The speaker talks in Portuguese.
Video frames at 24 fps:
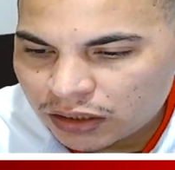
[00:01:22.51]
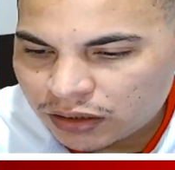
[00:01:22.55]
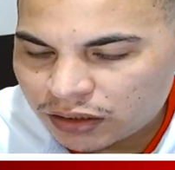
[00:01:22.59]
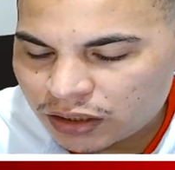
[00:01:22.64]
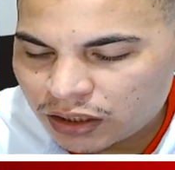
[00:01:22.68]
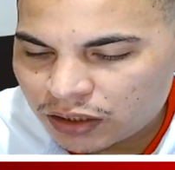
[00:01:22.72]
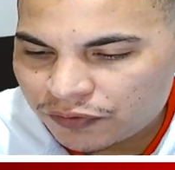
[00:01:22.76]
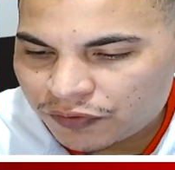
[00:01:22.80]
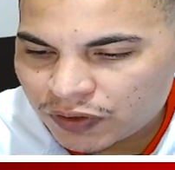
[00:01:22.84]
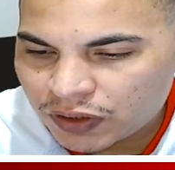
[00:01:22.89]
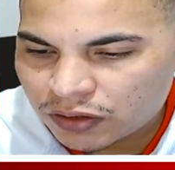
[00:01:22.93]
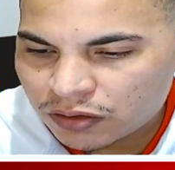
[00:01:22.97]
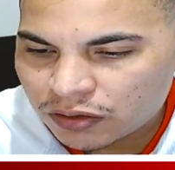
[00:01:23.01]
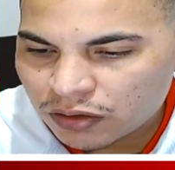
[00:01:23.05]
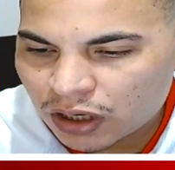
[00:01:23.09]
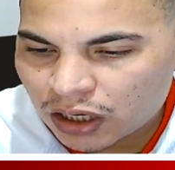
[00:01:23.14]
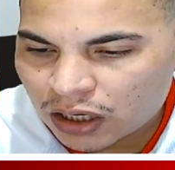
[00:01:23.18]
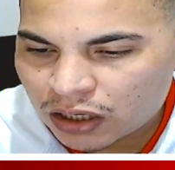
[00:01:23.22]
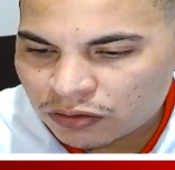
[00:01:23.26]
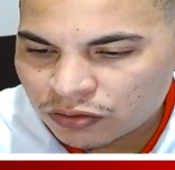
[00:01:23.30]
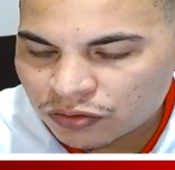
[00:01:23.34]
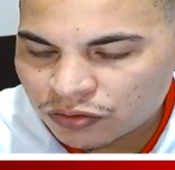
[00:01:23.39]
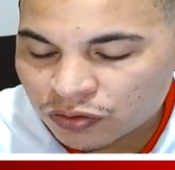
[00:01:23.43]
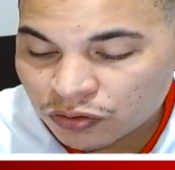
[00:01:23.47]
Devido
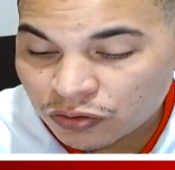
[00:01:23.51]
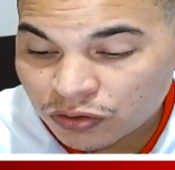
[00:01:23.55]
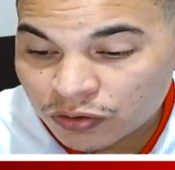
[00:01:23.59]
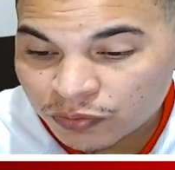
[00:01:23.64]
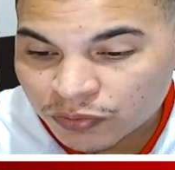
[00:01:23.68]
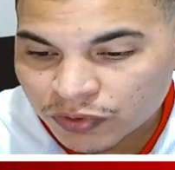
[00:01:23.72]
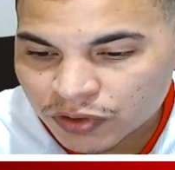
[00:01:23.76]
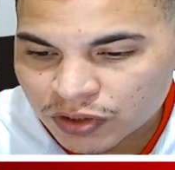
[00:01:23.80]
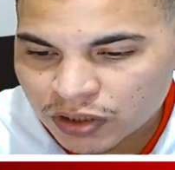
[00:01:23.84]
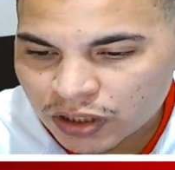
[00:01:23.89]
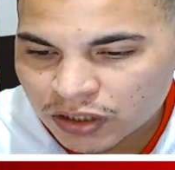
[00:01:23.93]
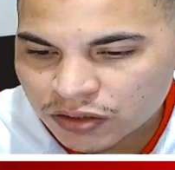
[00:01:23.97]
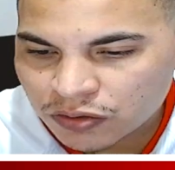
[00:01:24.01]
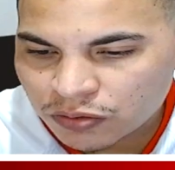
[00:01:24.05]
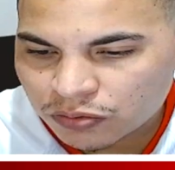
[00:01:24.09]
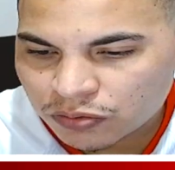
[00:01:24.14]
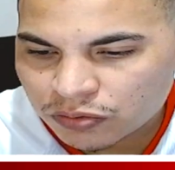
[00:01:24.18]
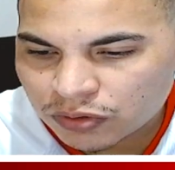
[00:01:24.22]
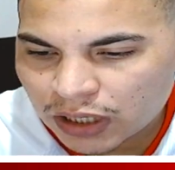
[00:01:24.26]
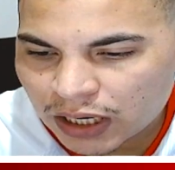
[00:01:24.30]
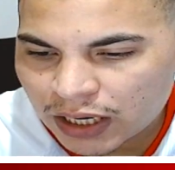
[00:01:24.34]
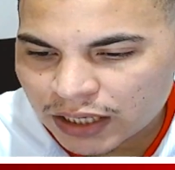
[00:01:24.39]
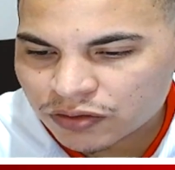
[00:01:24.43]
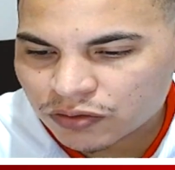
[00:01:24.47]
aos últimos
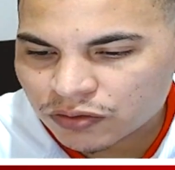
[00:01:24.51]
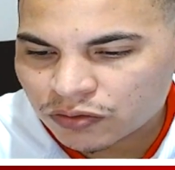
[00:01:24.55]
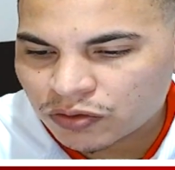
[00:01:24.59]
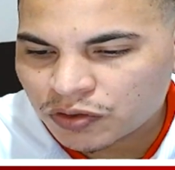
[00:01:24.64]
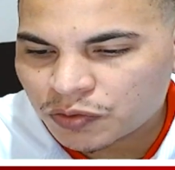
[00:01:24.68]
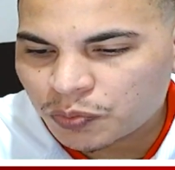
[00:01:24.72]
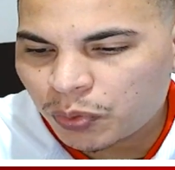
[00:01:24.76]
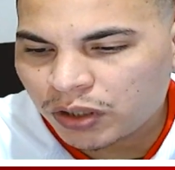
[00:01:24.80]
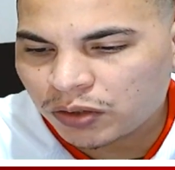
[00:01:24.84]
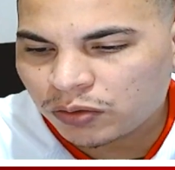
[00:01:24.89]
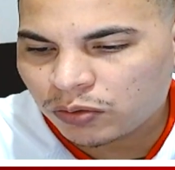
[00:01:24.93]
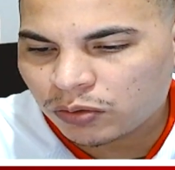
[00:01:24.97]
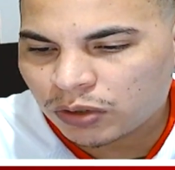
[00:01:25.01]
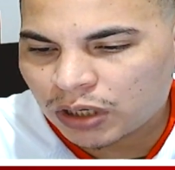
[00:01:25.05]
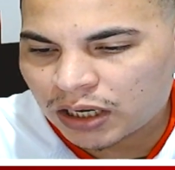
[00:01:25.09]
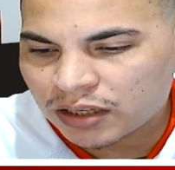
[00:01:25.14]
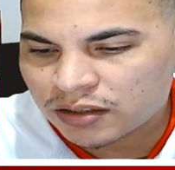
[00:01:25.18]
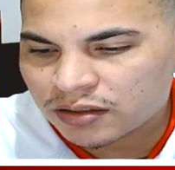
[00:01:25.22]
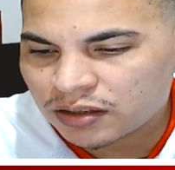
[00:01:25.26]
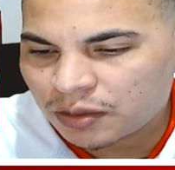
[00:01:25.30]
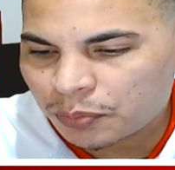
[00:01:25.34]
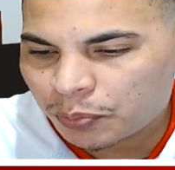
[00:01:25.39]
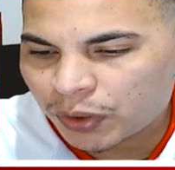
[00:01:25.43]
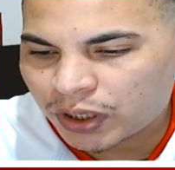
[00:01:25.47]
resultados, os
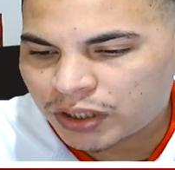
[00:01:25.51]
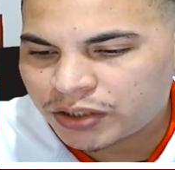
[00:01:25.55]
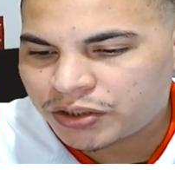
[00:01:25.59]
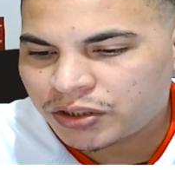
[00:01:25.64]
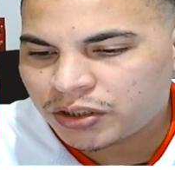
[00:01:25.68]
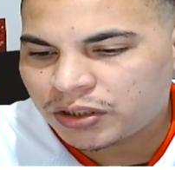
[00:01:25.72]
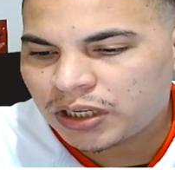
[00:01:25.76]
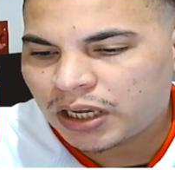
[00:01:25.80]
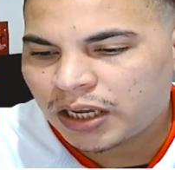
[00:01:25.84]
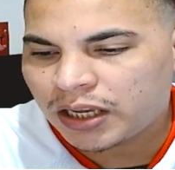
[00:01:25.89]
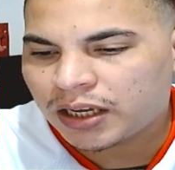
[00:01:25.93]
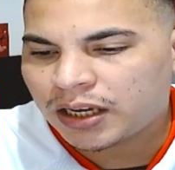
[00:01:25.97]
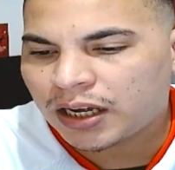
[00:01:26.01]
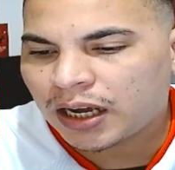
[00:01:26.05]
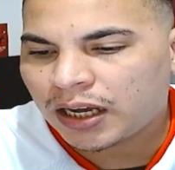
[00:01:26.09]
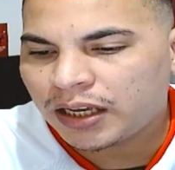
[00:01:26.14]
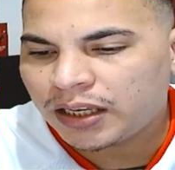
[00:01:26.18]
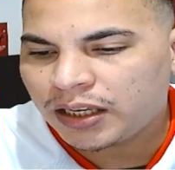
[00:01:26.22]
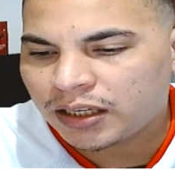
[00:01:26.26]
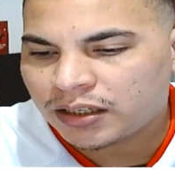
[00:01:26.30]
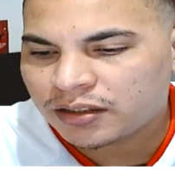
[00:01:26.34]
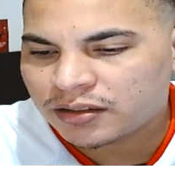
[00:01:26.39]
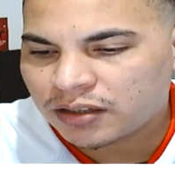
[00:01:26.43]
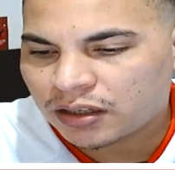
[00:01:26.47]
pendurados da partida aí,
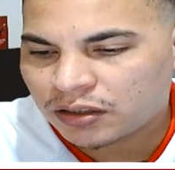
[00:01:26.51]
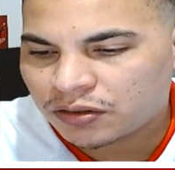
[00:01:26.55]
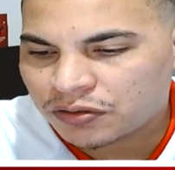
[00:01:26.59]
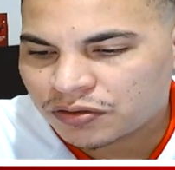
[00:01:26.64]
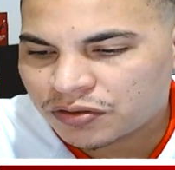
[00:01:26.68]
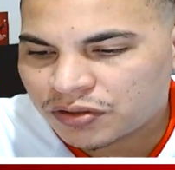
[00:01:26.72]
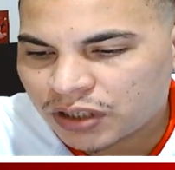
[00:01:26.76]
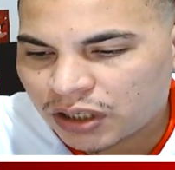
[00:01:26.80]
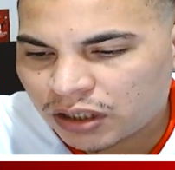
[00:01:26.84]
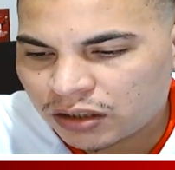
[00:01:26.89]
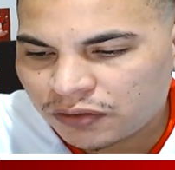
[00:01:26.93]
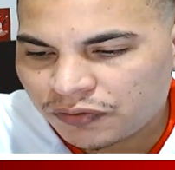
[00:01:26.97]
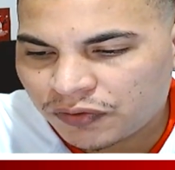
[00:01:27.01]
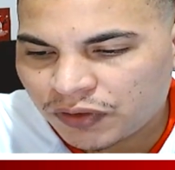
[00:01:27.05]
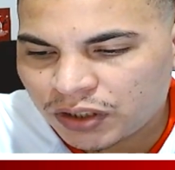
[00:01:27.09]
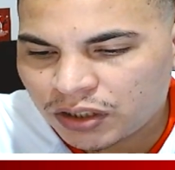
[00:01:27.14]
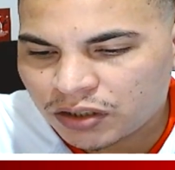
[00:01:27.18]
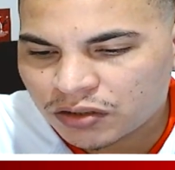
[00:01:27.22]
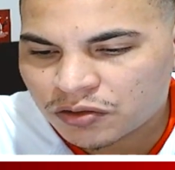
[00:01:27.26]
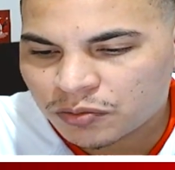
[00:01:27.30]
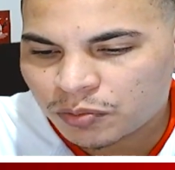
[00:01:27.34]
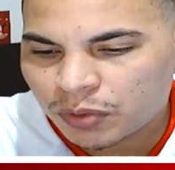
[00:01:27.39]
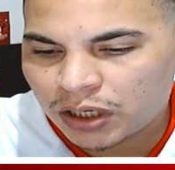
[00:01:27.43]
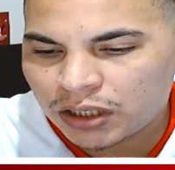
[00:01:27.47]
Kaique, Zanocelo e
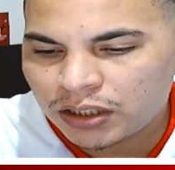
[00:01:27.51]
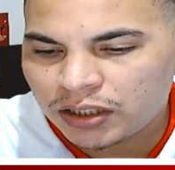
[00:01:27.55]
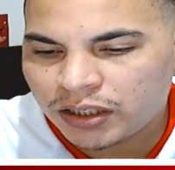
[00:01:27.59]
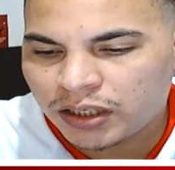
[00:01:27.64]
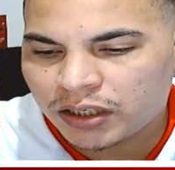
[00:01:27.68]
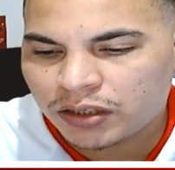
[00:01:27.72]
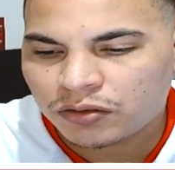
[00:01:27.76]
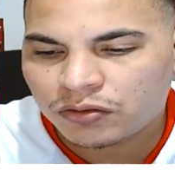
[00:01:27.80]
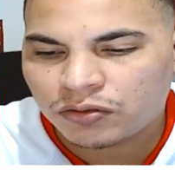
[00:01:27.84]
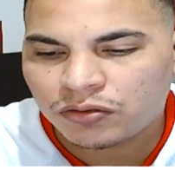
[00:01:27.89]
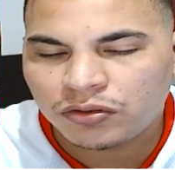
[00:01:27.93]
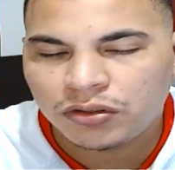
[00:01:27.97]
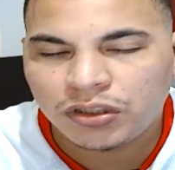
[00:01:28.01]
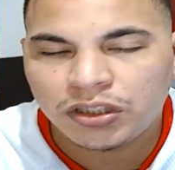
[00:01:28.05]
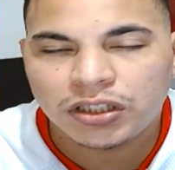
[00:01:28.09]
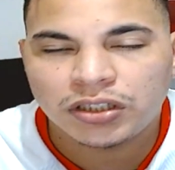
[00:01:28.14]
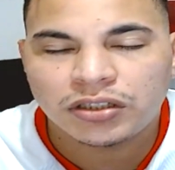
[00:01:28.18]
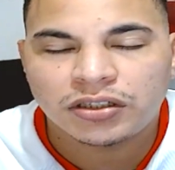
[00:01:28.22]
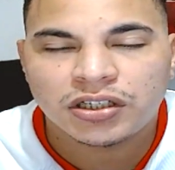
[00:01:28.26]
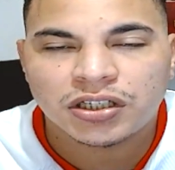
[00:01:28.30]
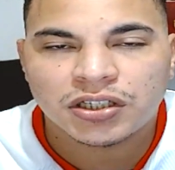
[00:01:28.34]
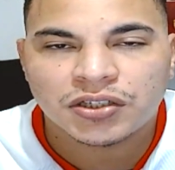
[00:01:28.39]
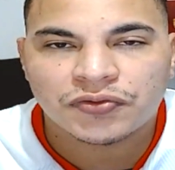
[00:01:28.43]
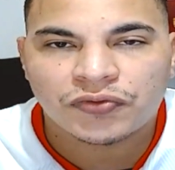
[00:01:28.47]
Vinícius Balieiro e
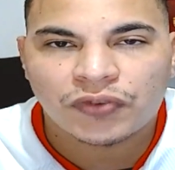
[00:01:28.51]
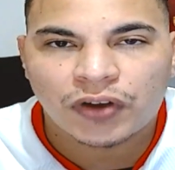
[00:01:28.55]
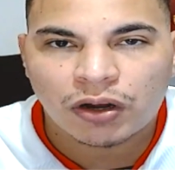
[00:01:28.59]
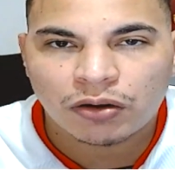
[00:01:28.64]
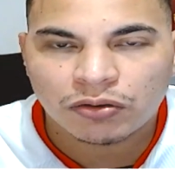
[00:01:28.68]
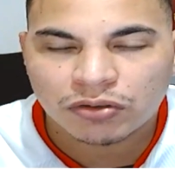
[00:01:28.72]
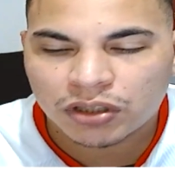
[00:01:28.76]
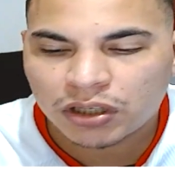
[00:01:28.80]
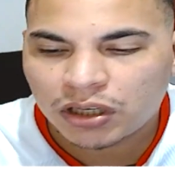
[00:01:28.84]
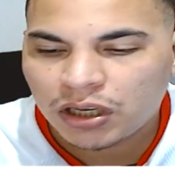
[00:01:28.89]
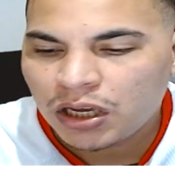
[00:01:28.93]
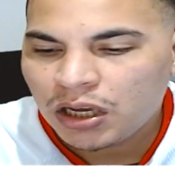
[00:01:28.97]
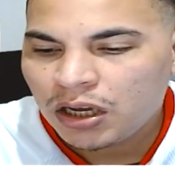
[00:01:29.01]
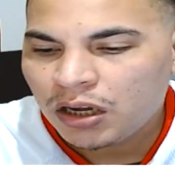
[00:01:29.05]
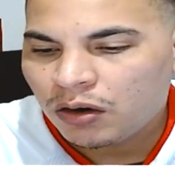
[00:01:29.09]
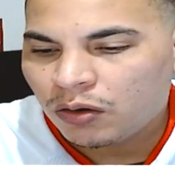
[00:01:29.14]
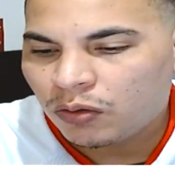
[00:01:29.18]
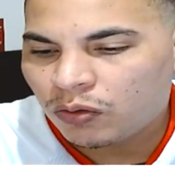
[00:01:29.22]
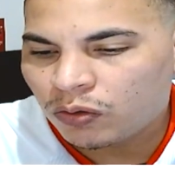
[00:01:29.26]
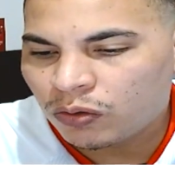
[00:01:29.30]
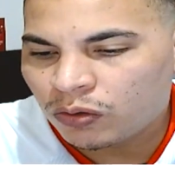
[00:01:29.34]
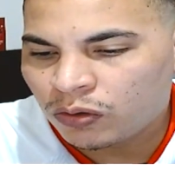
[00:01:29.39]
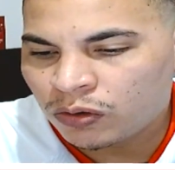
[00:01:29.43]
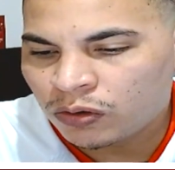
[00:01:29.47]
desfalque
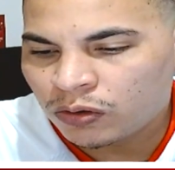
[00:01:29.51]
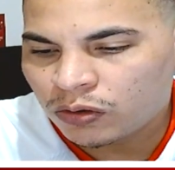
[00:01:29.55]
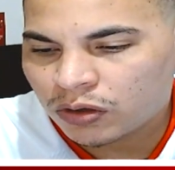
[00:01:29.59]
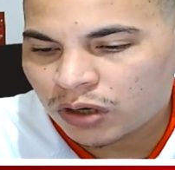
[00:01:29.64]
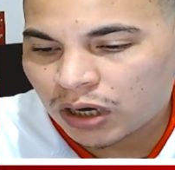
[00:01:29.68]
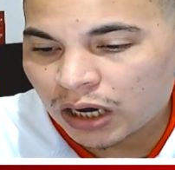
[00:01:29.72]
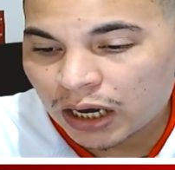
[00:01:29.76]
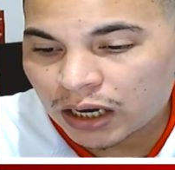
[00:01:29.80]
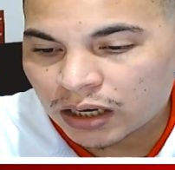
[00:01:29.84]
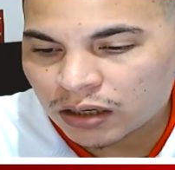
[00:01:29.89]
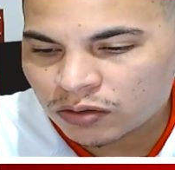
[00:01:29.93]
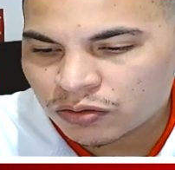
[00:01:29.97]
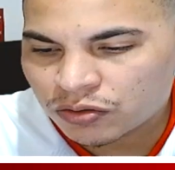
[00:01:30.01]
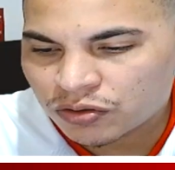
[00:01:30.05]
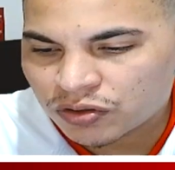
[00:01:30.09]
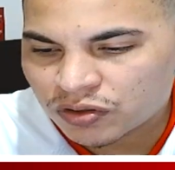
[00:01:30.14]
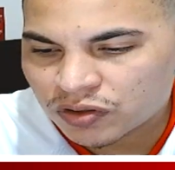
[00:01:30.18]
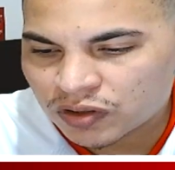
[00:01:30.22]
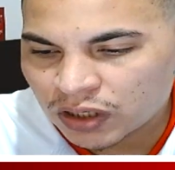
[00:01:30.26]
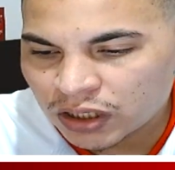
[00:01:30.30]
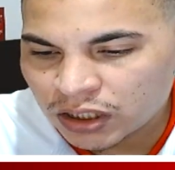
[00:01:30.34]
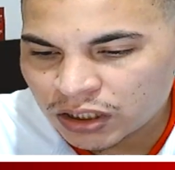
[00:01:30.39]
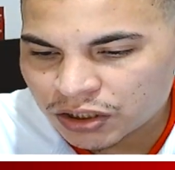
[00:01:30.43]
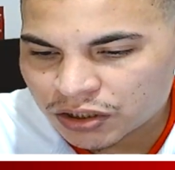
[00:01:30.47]
o Carlos
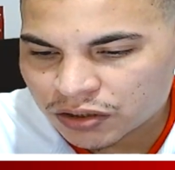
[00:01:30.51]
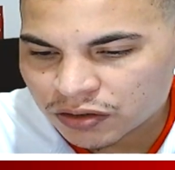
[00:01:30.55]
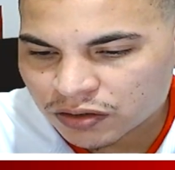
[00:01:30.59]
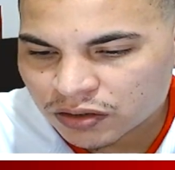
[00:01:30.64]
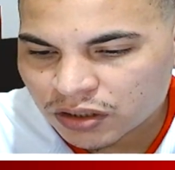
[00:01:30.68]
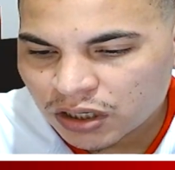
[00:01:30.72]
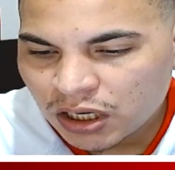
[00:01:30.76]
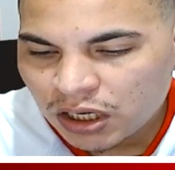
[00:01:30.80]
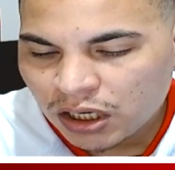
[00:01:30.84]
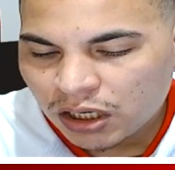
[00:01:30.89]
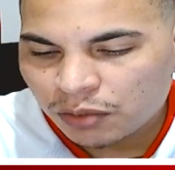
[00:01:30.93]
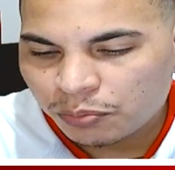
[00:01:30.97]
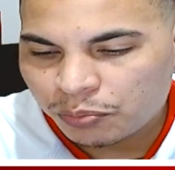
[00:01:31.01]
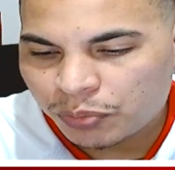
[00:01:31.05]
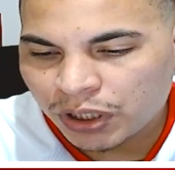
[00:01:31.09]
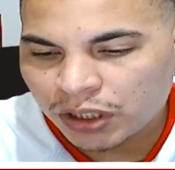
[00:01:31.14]
Sanches.